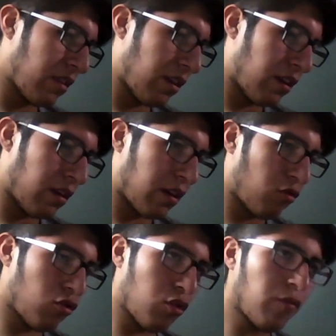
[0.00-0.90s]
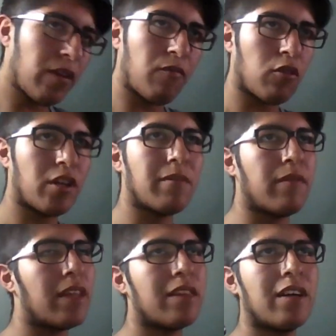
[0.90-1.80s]
Eh, YouTube influye en mi
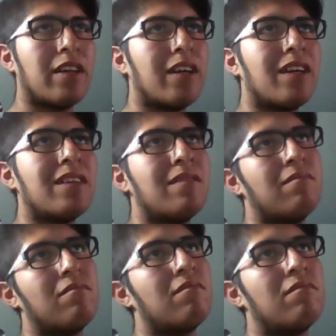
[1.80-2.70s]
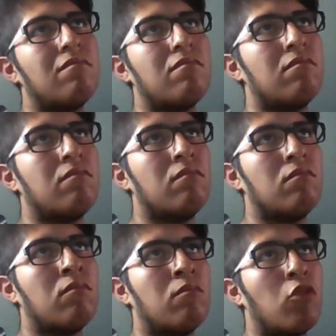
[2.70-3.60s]
vida diaria mm,
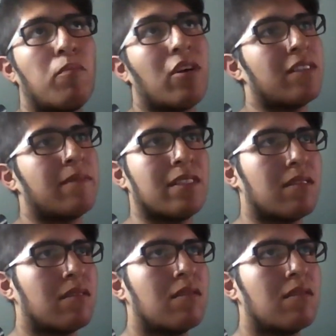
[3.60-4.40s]
muy pocas veces